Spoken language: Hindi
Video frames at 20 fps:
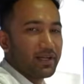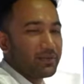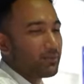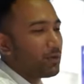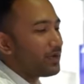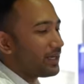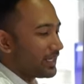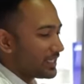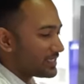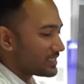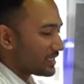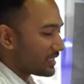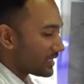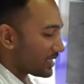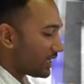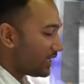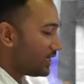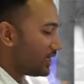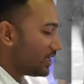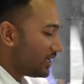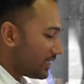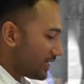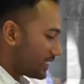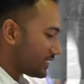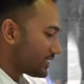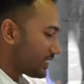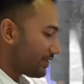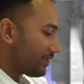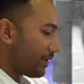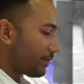प्लग पॉइंट नहीं चलता
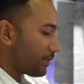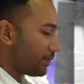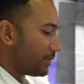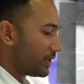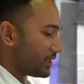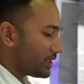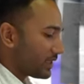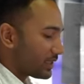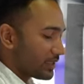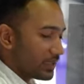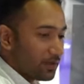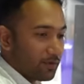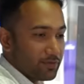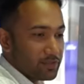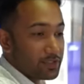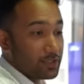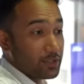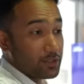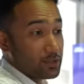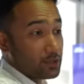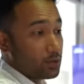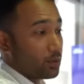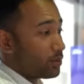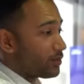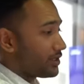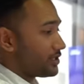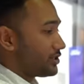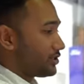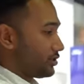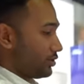इस तरफ आपको मिल जाते हैं ऑब्वियसली
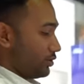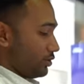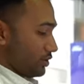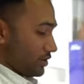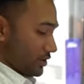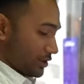स्टोरेज गुड